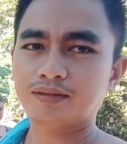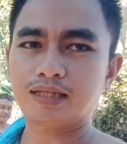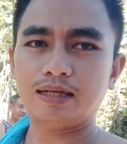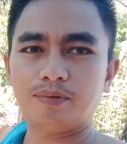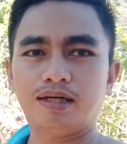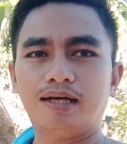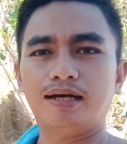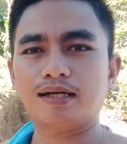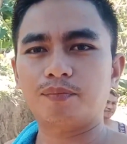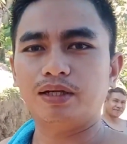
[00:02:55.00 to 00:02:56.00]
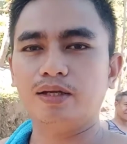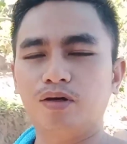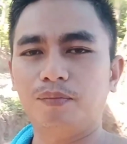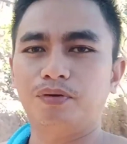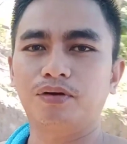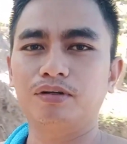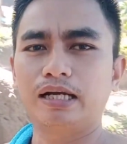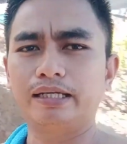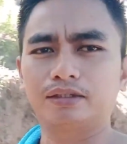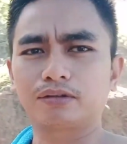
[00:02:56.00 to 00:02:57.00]
Yan mga kapiling gwapo no.
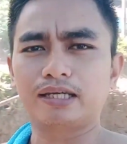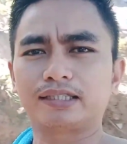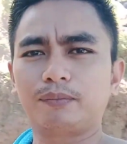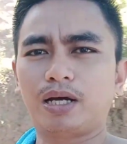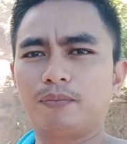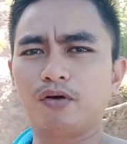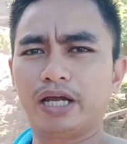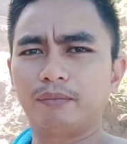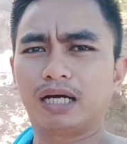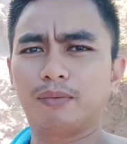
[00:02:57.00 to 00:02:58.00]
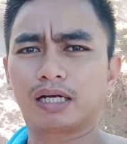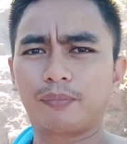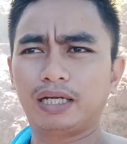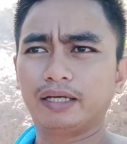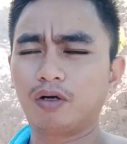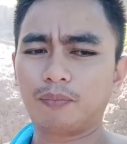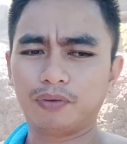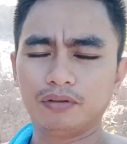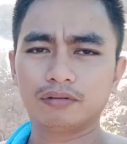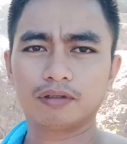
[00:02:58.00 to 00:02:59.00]
Nandito tayo sa ibabaw ngayon mga makapiling
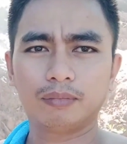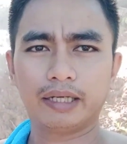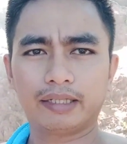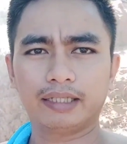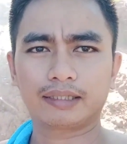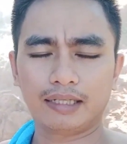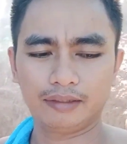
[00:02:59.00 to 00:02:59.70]
gwapo. Kung niyo.